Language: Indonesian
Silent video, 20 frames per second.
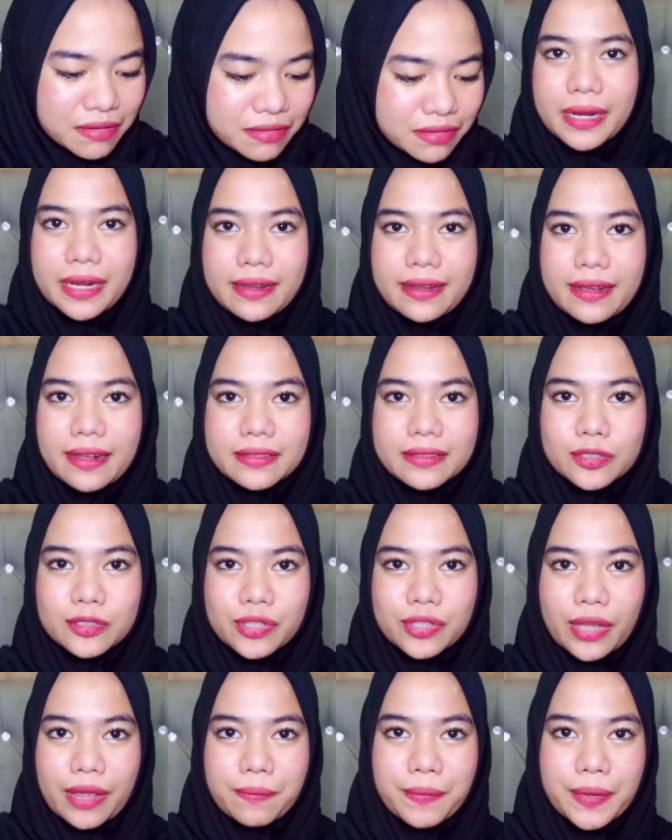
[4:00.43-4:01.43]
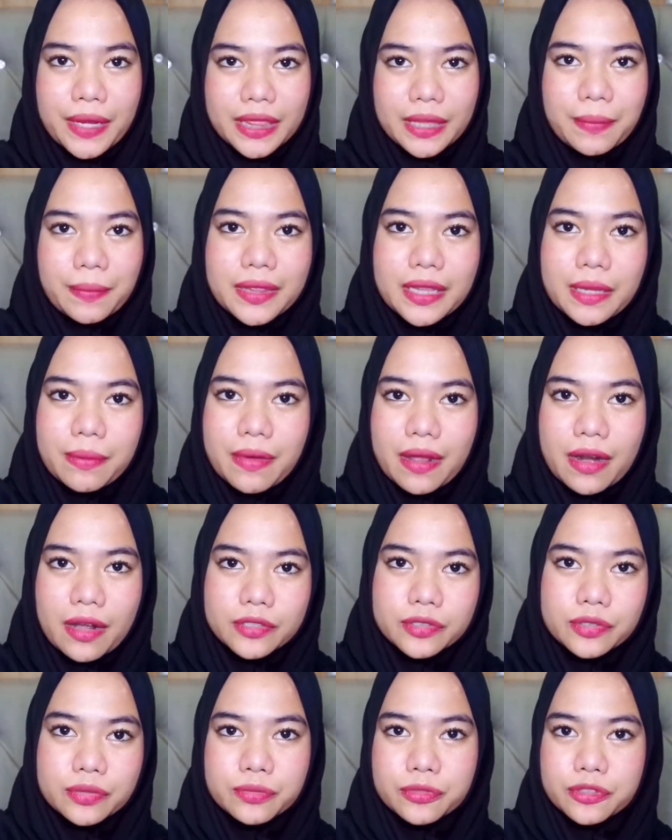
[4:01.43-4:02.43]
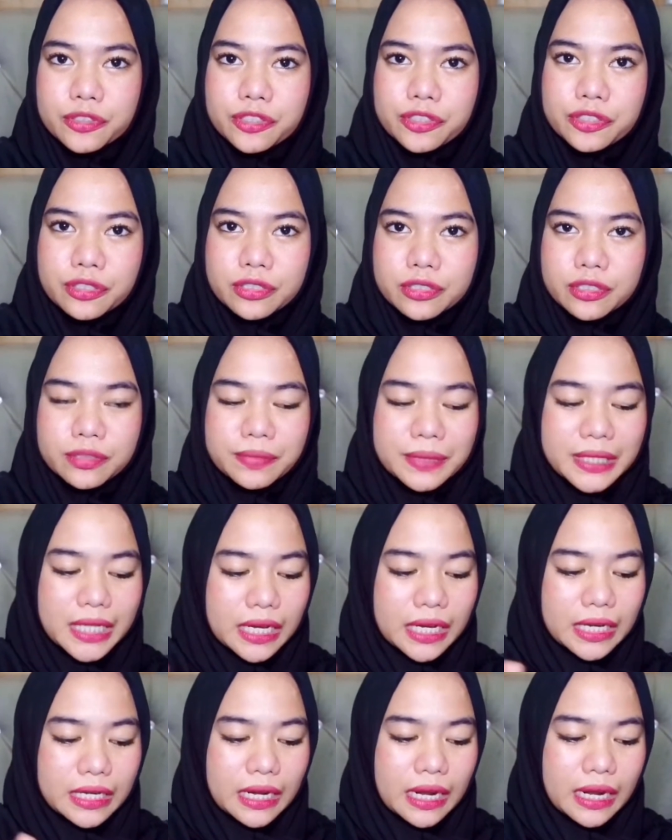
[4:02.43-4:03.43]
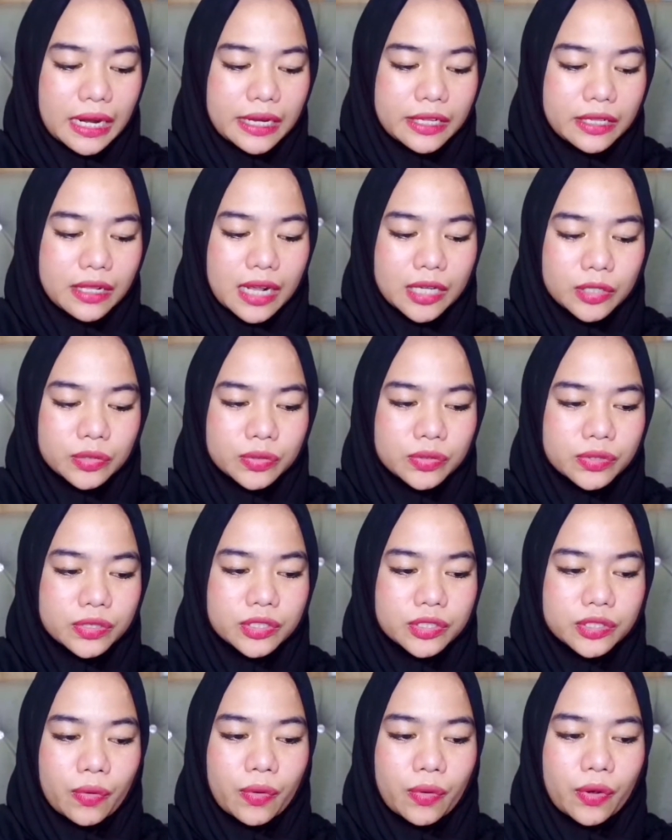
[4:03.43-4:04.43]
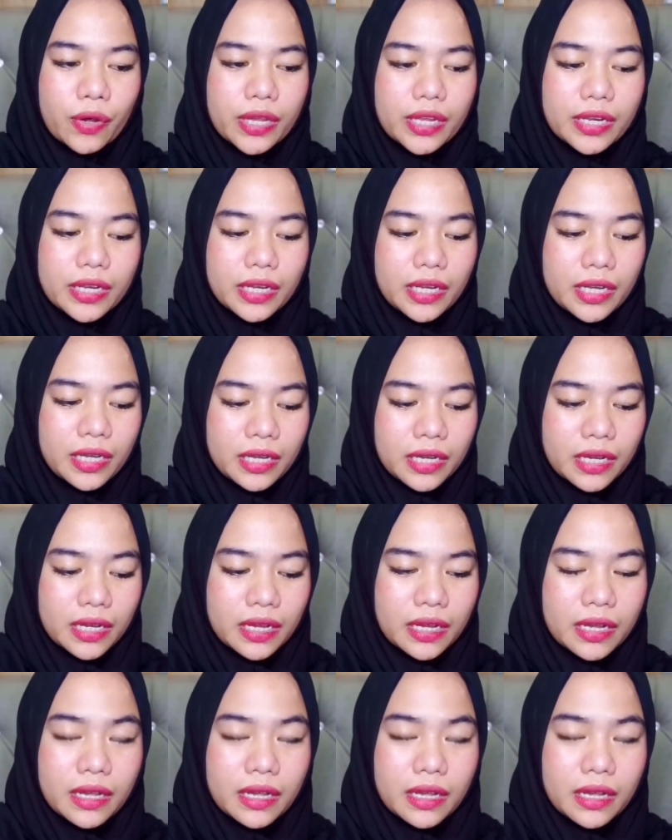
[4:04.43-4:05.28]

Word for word: meninggal terus Ebian tiba-tiba langsung muncul terus minta kenalan langsung si cowok ini